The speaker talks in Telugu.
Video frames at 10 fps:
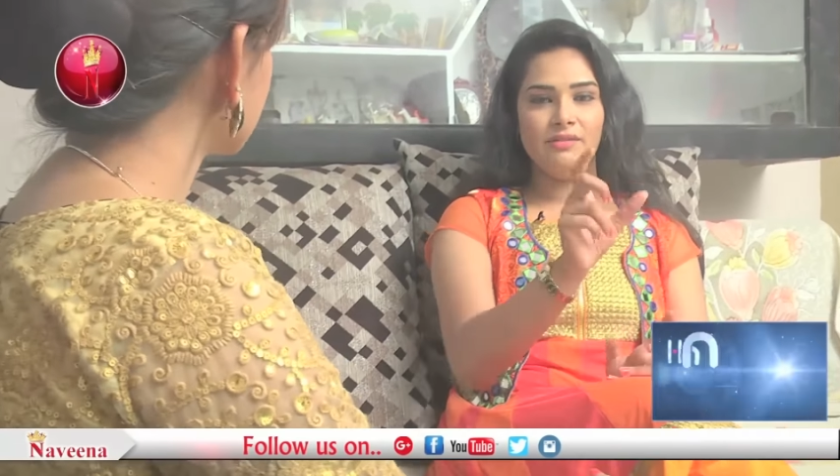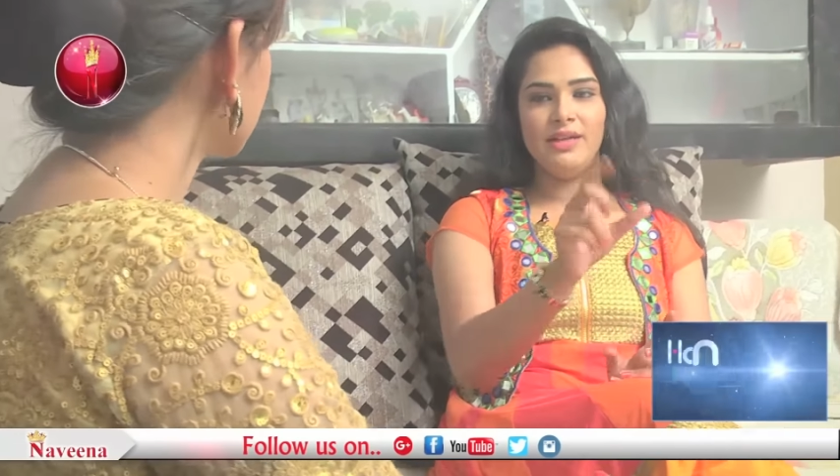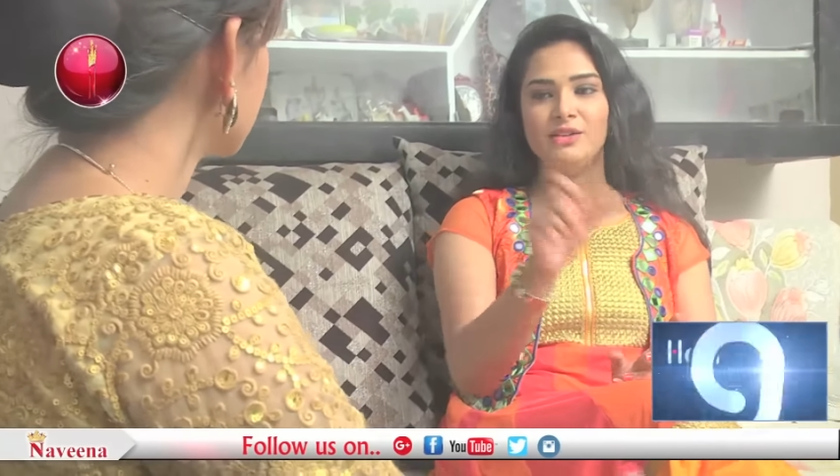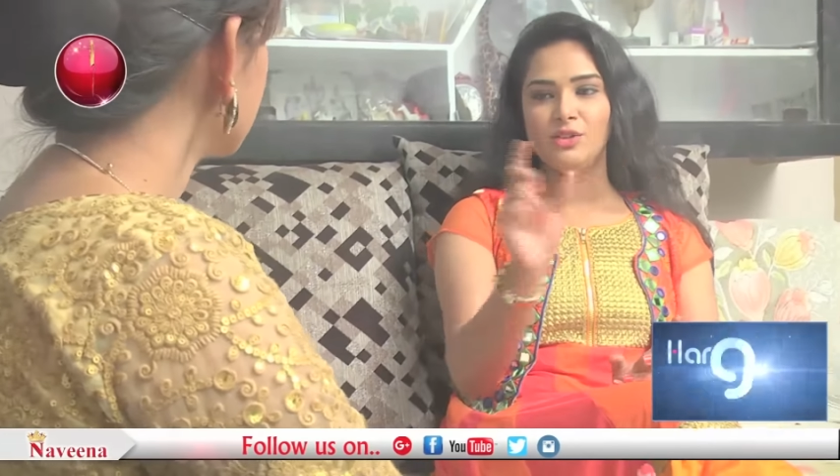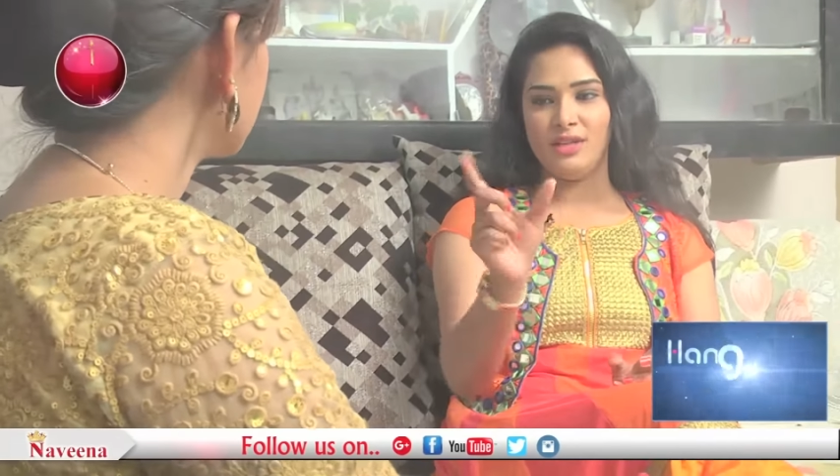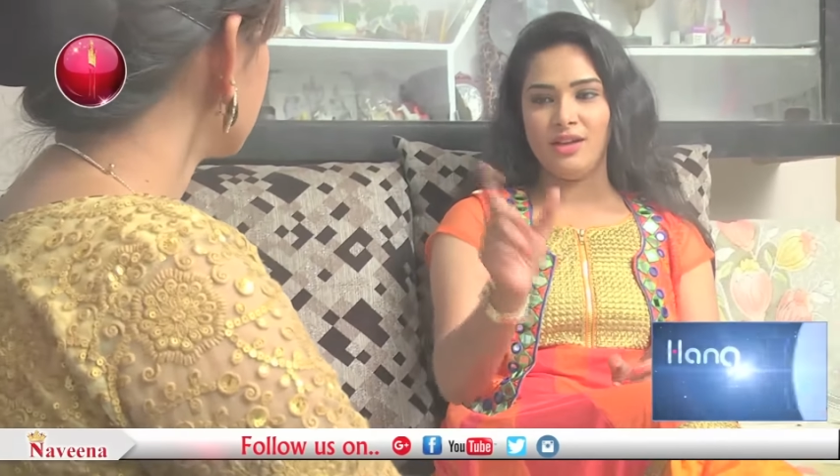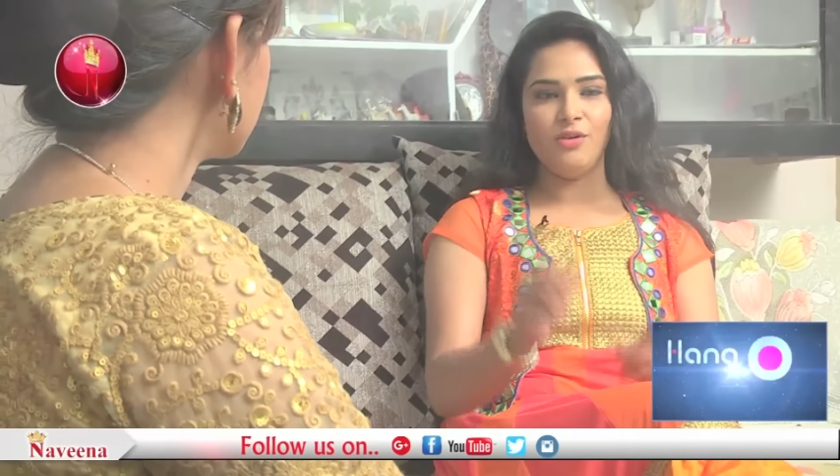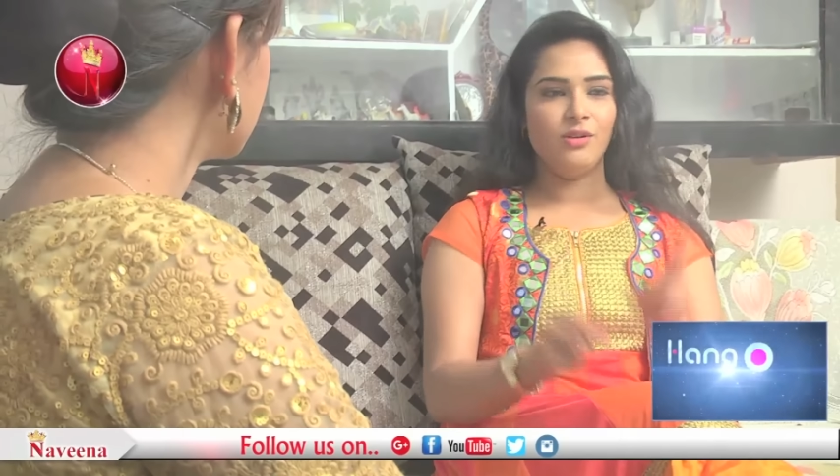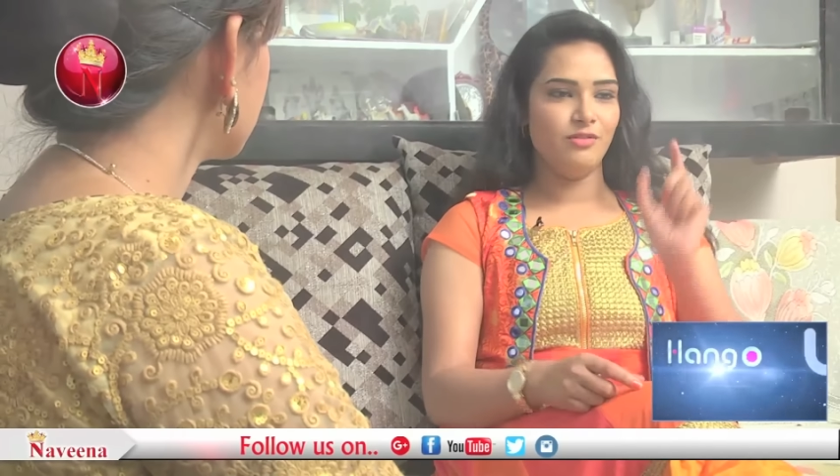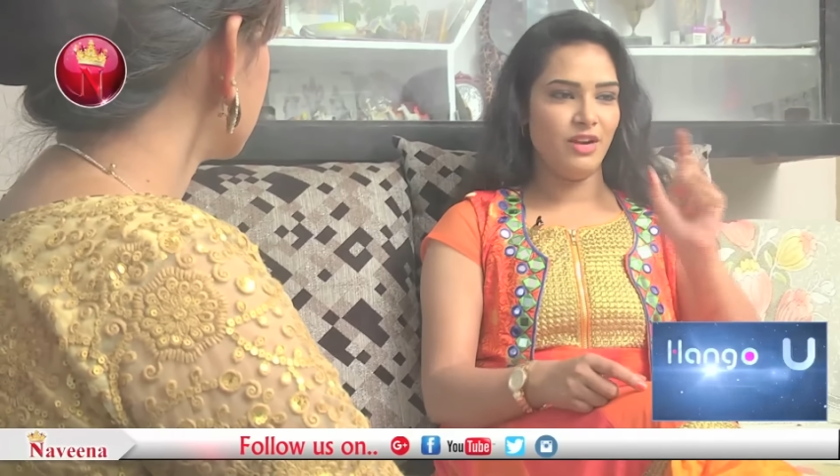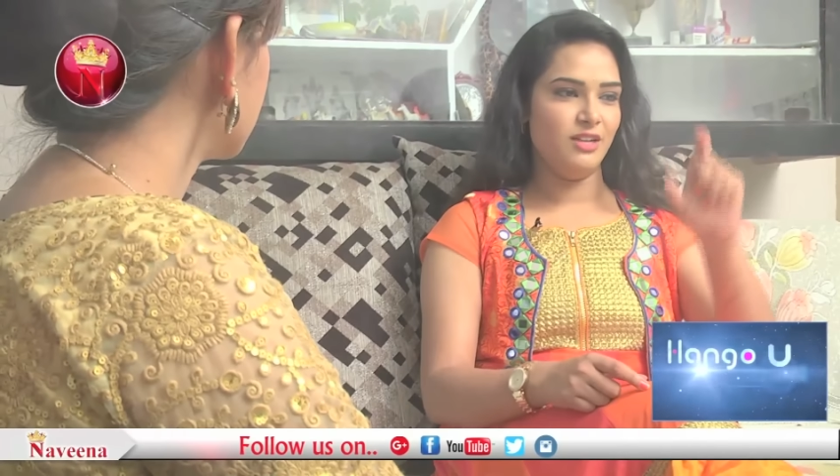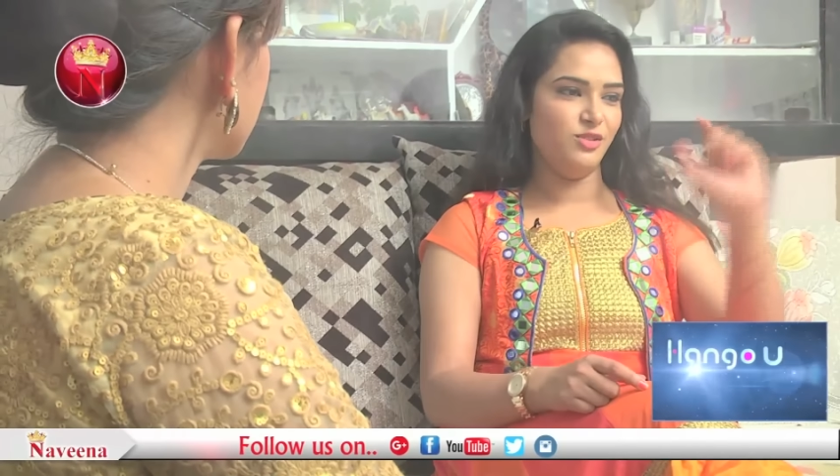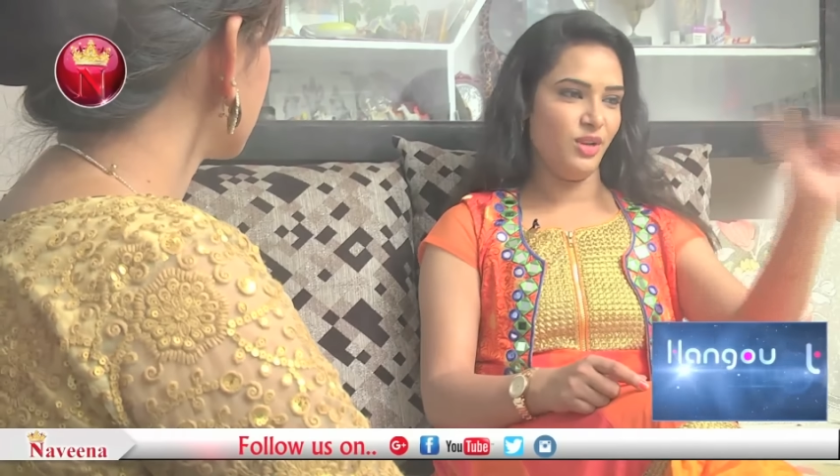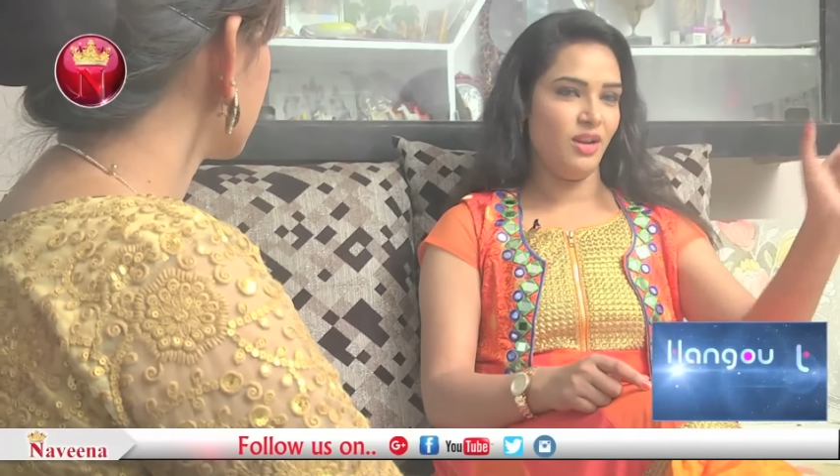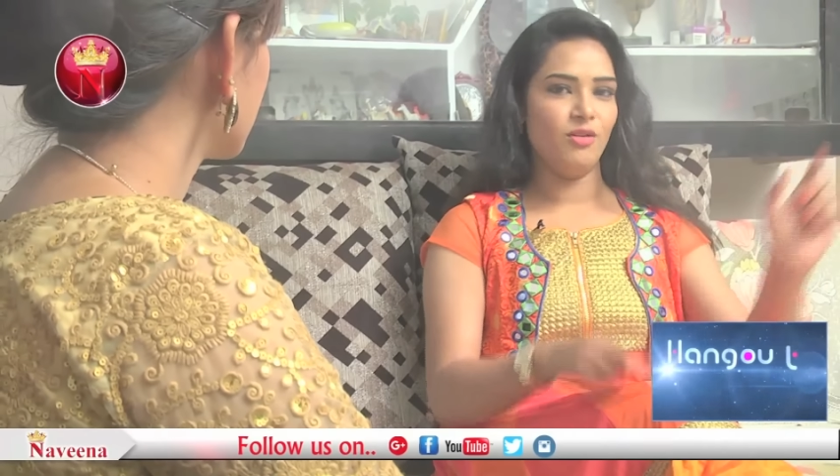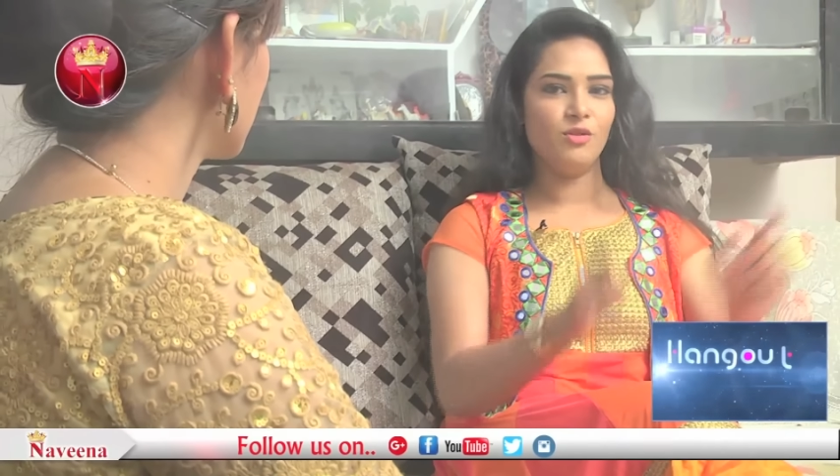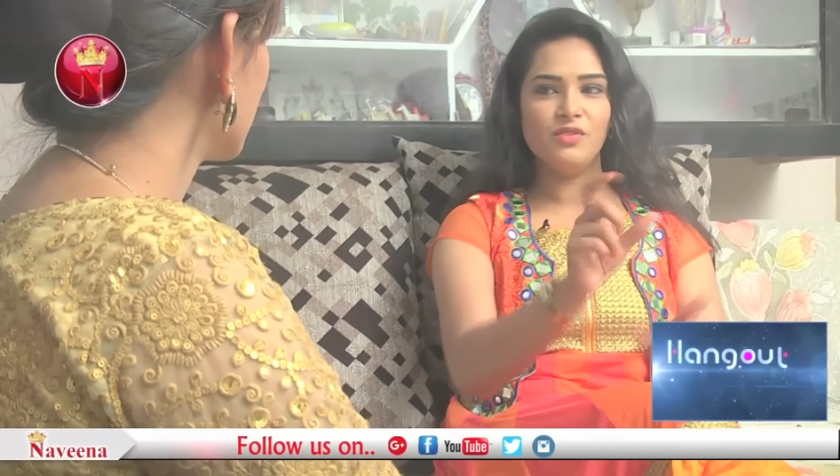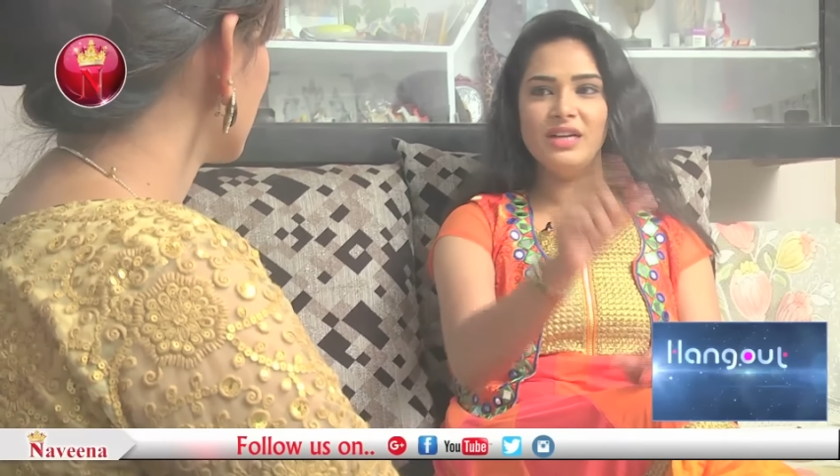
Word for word: వీళ్ళతో ఇలా ఉండు వాళ్ళతో ఇలా ఉండు